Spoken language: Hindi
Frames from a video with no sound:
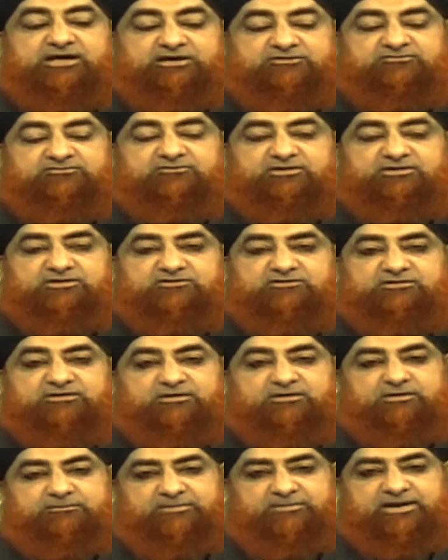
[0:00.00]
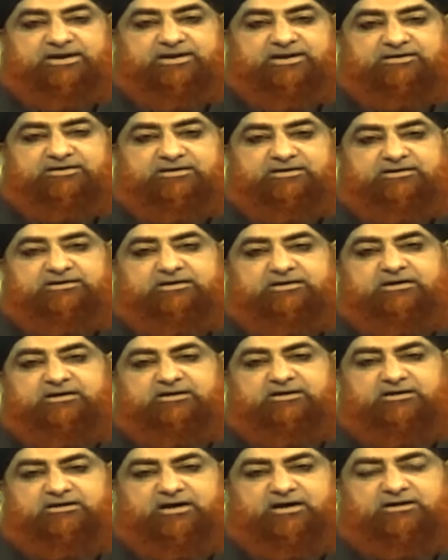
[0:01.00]
इस वजह से बयान करके
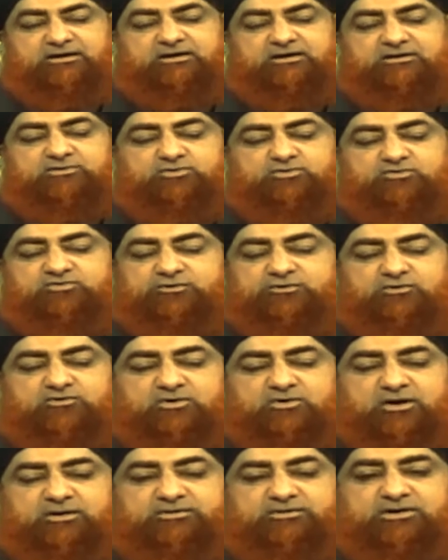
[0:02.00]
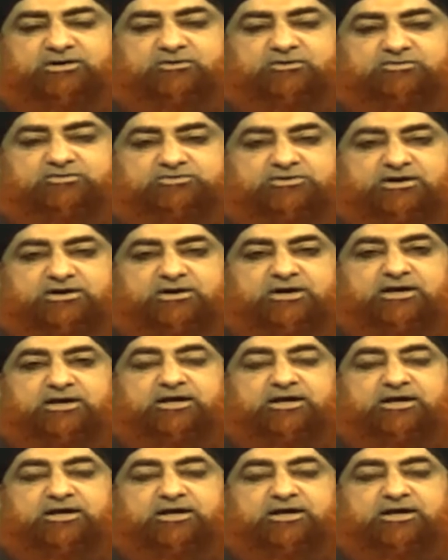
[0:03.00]
ना करें तो उसमें गुनाह भी नहीं होता